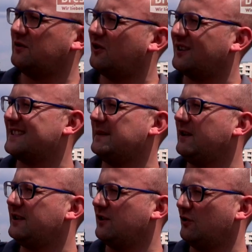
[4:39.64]
dort noch
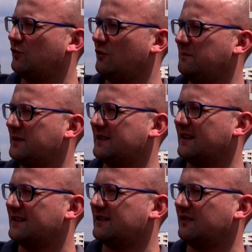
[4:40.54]
ziemlich dünn
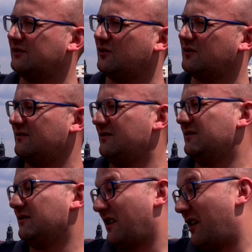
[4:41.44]
besetzt. Dort,
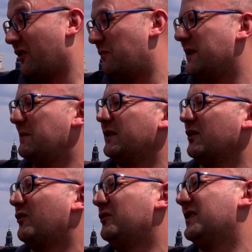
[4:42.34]
gerade auch mit dem
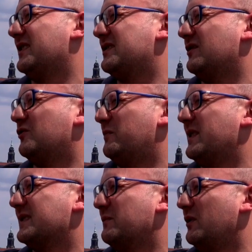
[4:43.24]
Hintergrund, dass
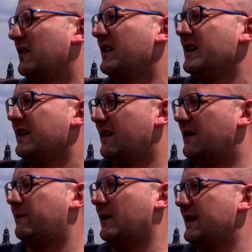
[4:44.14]
Tobias Müller
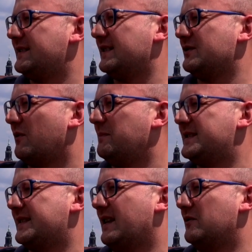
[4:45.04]
ja verletzt ist, noch
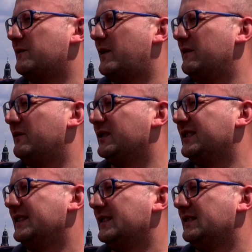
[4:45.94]
ein bisschen ausfallen
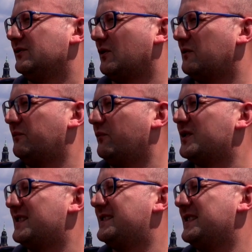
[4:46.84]
wird. Ja dort
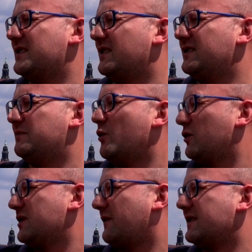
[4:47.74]
wird sich sicherlich
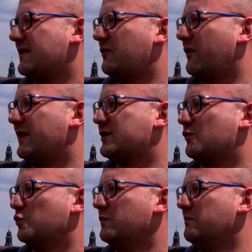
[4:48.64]
möglicherweise auch noch
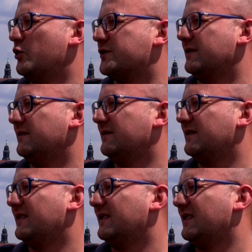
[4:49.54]
was tun
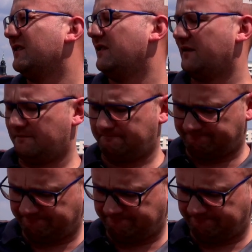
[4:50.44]
müssen. Nicht zu vergessen